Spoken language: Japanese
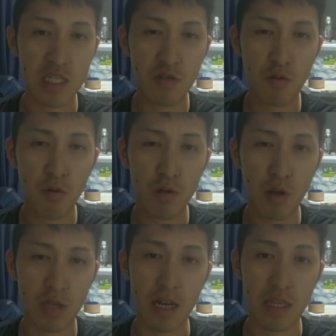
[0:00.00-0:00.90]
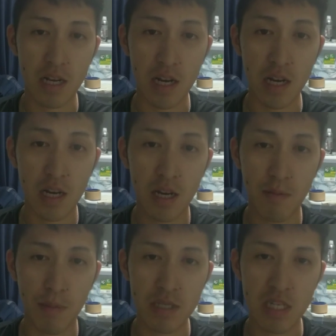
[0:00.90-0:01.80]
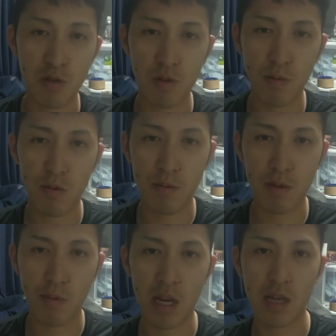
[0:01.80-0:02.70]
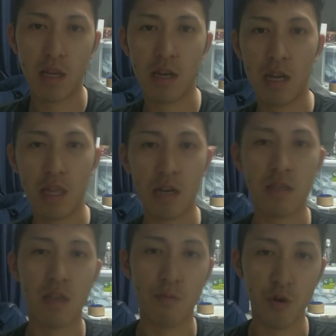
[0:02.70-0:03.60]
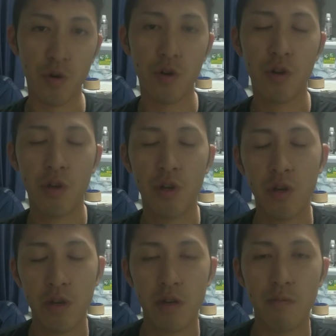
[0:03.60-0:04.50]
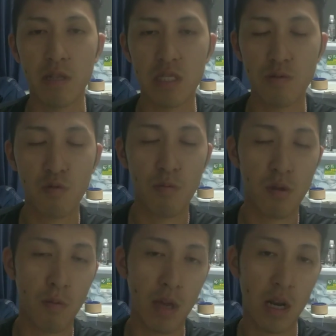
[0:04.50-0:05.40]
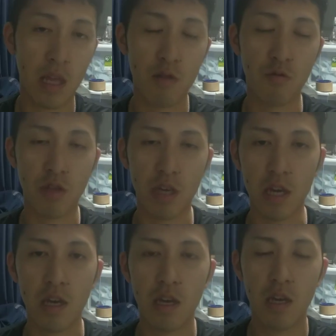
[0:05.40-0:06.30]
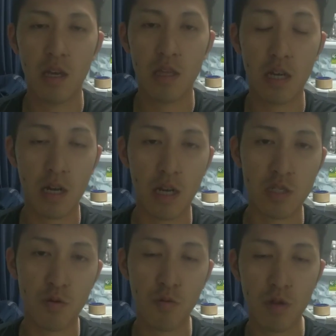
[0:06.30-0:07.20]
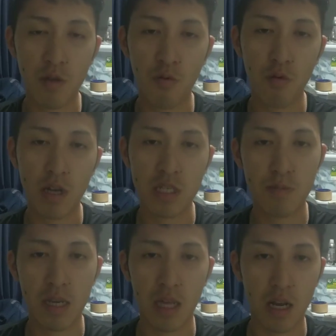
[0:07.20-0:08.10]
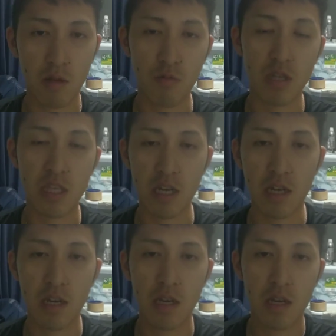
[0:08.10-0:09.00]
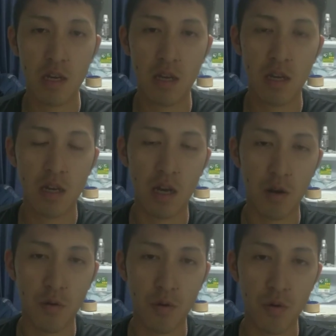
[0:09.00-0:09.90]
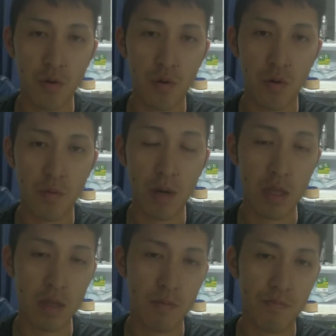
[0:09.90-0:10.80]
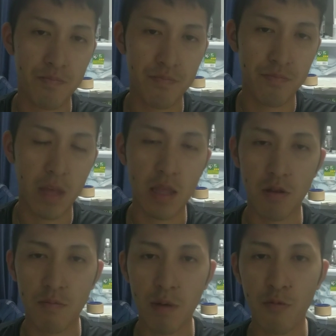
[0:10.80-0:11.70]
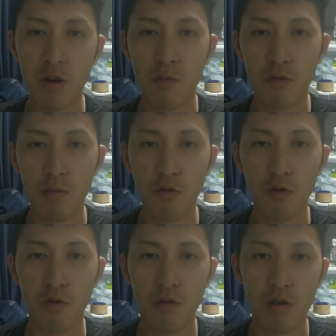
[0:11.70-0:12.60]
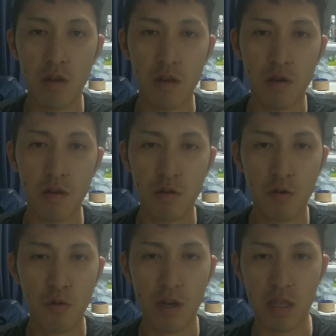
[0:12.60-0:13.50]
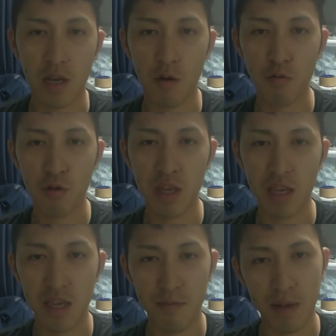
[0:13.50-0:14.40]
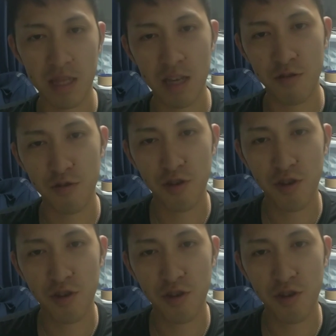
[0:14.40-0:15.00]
己肯定力高かったら別に人に認められなくても、まあ、自分を認められるのでだからそこにフォーカスすべきだなと思っててあのまあ、うん、なんていうの、まあ、僕は本当にもう、うん、人の評価っていうのは本当に全く、